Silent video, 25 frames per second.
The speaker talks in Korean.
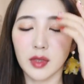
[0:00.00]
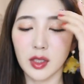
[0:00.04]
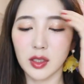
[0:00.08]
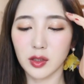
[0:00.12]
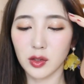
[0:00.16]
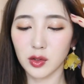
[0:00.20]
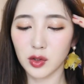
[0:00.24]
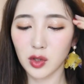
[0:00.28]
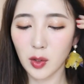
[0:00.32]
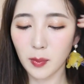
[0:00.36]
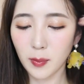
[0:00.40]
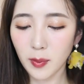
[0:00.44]

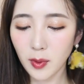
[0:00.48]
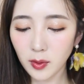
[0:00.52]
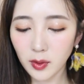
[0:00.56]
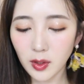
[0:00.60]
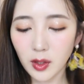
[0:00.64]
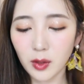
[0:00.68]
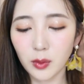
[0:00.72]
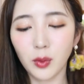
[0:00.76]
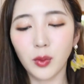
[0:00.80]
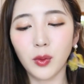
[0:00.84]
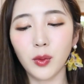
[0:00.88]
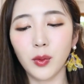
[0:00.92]
그래서
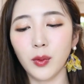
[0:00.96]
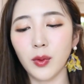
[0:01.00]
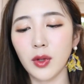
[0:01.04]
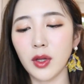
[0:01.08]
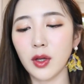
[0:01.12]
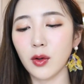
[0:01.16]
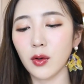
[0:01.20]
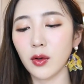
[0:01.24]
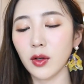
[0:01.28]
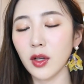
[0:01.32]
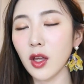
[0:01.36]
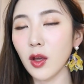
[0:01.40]
저번에도
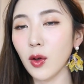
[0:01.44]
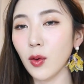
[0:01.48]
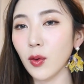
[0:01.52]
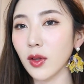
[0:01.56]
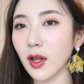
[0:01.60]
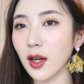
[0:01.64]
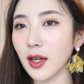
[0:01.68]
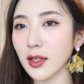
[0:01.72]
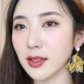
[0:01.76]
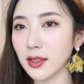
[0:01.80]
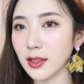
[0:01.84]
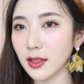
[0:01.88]
이걸 끼고
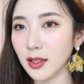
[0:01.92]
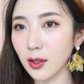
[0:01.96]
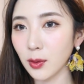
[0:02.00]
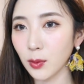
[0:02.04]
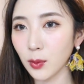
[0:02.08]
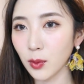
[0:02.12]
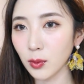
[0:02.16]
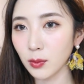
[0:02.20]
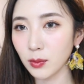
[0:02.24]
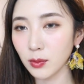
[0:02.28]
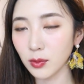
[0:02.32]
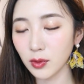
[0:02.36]
나왔을 때
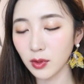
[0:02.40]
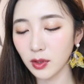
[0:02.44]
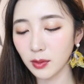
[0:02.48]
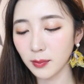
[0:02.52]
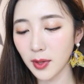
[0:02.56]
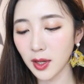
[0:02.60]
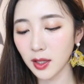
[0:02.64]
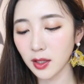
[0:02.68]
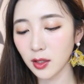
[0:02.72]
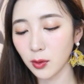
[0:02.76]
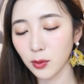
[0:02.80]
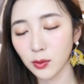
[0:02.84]
여러분들이
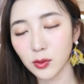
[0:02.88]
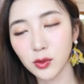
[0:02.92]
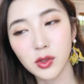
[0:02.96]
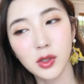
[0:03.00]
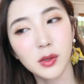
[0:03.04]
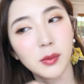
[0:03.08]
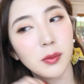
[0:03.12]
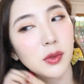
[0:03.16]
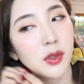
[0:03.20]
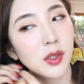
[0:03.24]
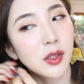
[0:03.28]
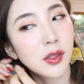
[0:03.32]
많이
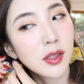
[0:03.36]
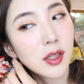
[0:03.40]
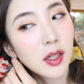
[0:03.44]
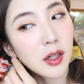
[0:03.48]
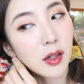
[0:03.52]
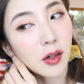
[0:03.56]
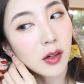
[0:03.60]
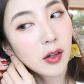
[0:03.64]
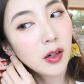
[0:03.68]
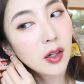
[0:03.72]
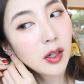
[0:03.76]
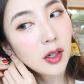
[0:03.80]

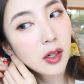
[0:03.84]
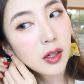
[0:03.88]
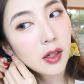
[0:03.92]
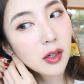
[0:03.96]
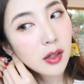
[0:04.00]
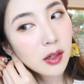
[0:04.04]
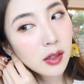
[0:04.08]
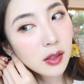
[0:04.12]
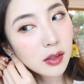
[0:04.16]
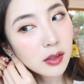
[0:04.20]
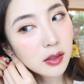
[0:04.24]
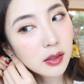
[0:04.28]
여쭤보셔서
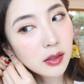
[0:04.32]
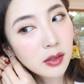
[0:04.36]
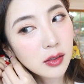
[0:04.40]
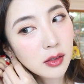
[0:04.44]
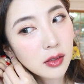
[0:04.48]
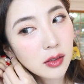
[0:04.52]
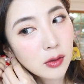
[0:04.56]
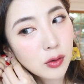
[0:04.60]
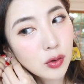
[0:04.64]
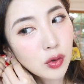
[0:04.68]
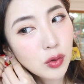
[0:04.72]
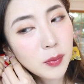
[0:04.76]

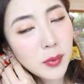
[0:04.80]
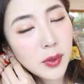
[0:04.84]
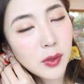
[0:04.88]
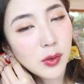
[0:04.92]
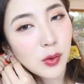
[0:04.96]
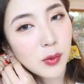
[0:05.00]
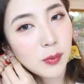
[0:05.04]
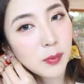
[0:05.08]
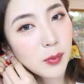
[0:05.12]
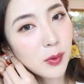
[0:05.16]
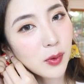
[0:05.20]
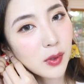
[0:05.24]
그 구매
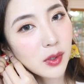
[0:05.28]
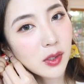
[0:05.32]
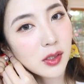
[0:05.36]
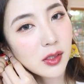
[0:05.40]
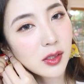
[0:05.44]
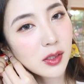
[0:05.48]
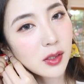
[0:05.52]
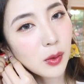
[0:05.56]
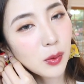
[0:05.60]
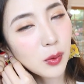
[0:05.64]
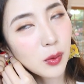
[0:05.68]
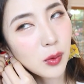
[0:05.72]
정보를
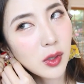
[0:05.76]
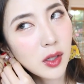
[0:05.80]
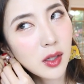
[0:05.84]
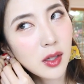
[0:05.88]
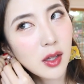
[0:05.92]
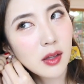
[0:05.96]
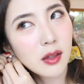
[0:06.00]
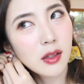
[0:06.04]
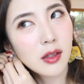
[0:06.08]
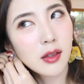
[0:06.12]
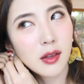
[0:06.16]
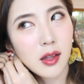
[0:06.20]

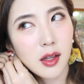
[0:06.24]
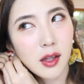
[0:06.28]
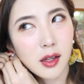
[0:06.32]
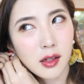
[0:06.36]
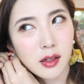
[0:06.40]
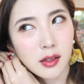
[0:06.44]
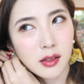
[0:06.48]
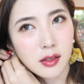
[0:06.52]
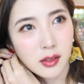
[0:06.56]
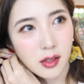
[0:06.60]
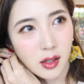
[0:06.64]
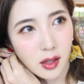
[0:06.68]
써놓긴
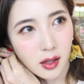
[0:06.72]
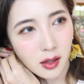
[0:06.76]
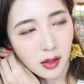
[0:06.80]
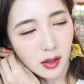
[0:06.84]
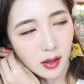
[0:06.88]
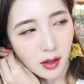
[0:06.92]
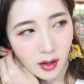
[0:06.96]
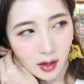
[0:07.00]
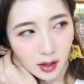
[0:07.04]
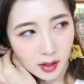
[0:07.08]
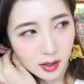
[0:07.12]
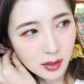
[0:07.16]
했는데
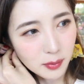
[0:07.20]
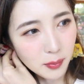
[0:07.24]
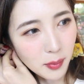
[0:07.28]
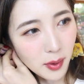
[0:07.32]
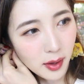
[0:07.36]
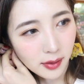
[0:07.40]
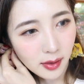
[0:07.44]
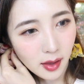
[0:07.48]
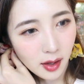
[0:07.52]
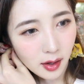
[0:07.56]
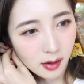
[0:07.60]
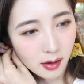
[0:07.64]
그게 그
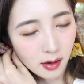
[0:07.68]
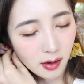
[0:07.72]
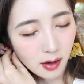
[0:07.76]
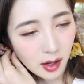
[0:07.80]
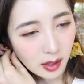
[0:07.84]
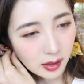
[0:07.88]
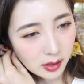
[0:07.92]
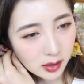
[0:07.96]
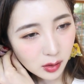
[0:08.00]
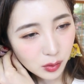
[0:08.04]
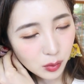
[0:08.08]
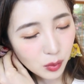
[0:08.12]

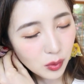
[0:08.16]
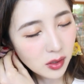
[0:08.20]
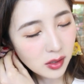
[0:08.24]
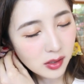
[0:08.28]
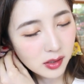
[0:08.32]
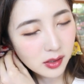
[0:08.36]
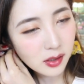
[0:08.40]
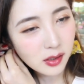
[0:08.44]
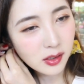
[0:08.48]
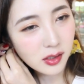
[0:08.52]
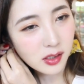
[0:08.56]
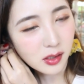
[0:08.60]
매대가 아직도
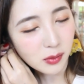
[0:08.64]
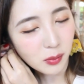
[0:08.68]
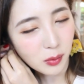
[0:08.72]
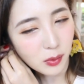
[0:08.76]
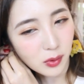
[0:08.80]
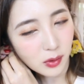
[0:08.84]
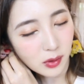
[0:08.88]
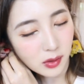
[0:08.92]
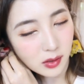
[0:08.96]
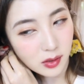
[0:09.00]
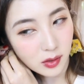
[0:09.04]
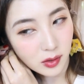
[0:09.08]
있을지
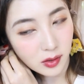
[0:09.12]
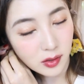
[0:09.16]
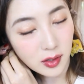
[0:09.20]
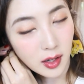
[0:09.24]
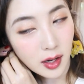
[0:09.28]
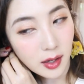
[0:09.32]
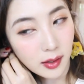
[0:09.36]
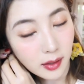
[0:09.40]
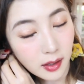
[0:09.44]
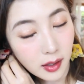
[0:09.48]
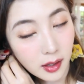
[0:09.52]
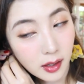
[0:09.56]
모르겠어요, 그
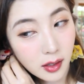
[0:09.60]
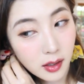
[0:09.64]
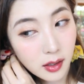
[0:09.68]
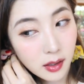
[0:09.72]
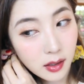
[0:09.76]
안에.